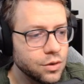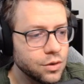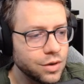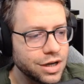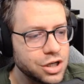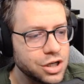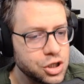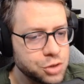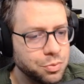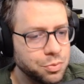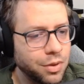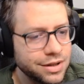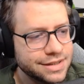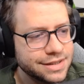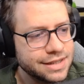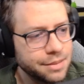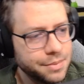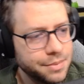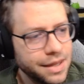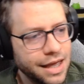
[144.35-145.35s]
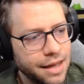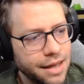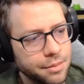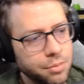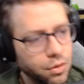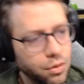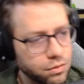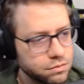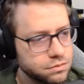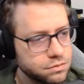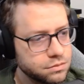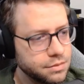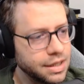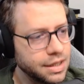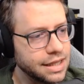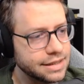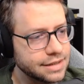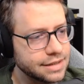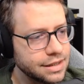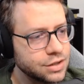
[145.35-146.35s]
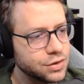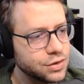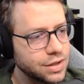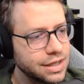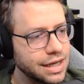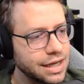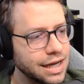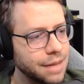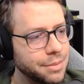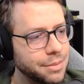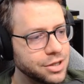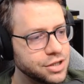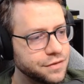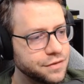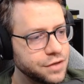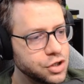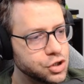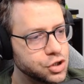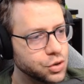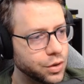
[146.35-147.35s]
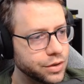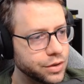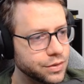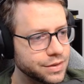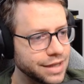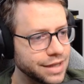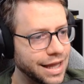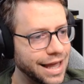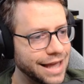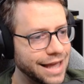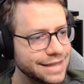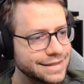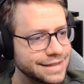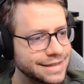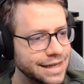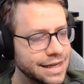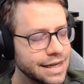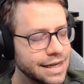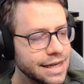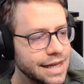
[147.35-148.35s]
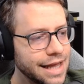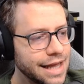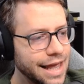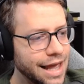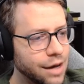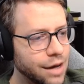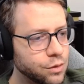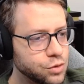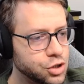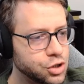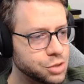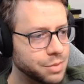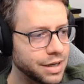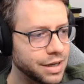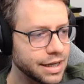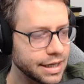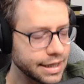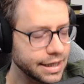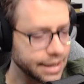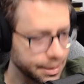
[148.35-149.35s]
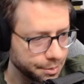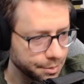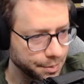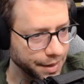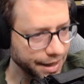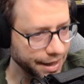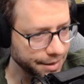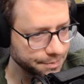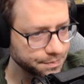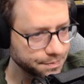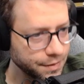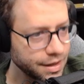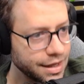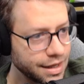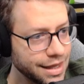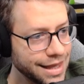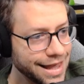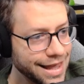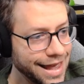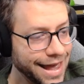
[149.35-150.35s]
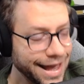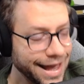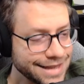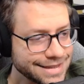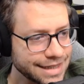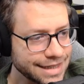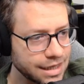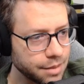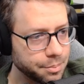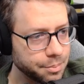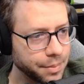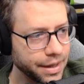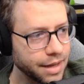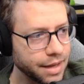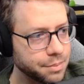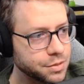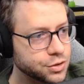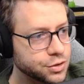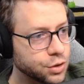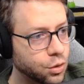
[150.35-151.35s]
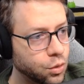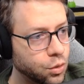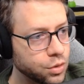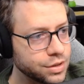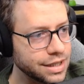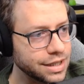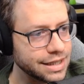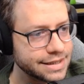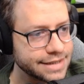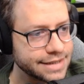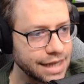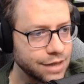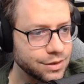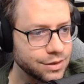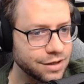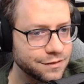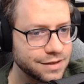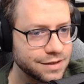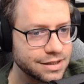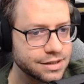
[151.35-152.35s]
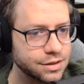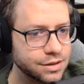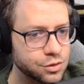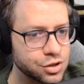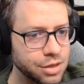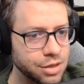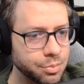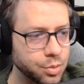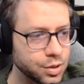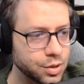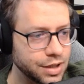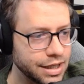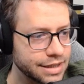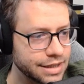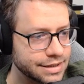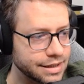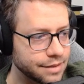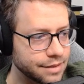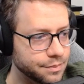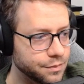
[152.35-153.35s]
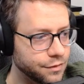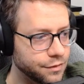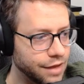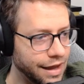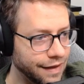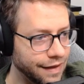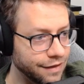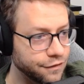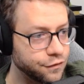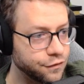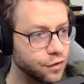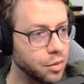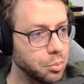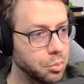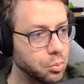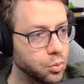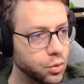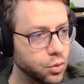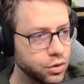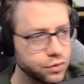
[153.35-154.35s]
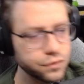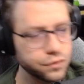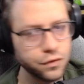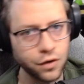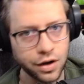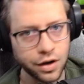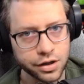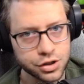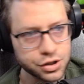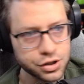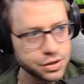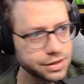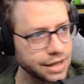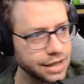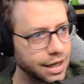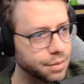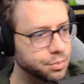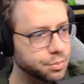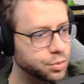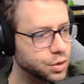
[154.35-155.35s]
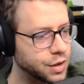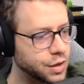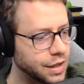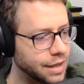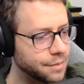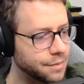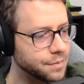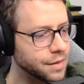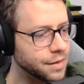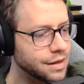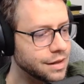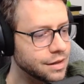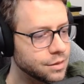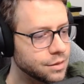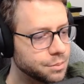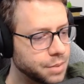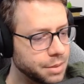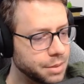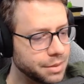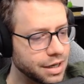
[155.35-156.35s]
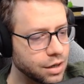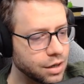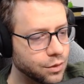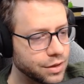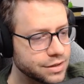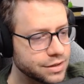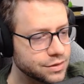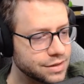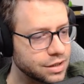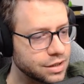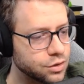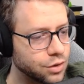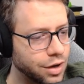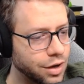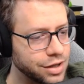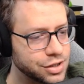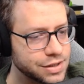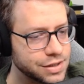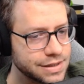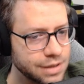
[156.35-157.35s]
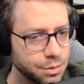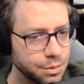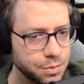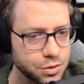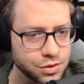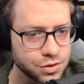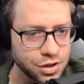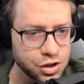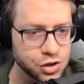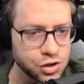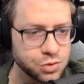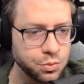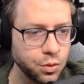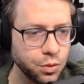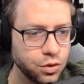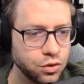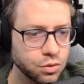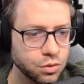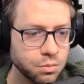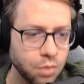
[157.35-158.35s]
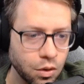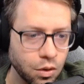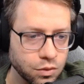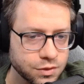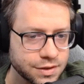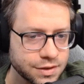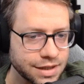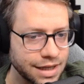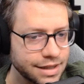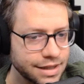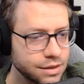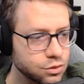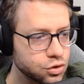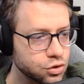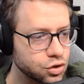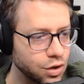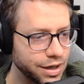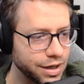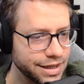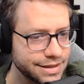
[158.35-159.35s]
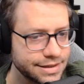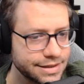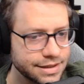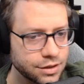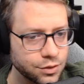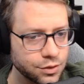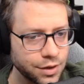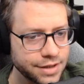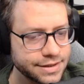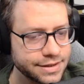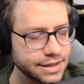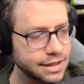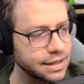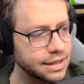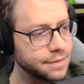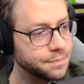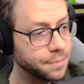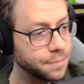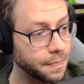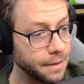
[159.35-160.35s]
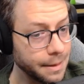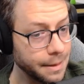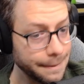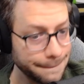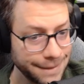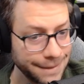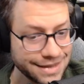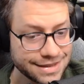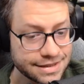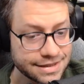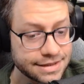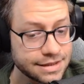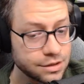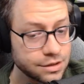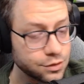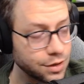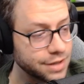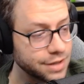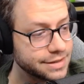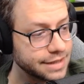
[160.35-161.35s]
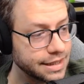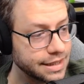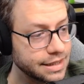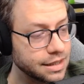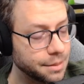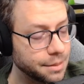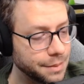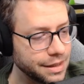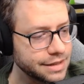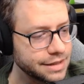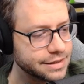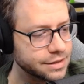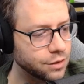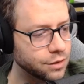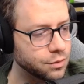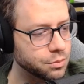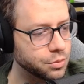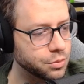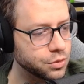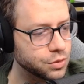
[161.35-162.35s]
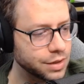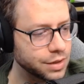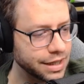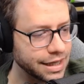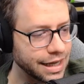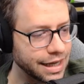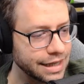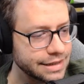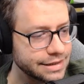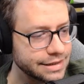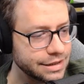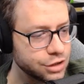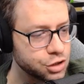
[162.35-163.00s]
O que a gente pode saber é, bom, beleza, isso aqui acaba dia 28, tá? Essa é a última campanha. Essa campanha, pessoal, quando ela saiu na versão japonesa, ela foi muito forte, tá? Porque, primeira coisa, os androids são personagens muito bons, tá? Não só esses androids aqui, mas esses androids aqui também são muito legais.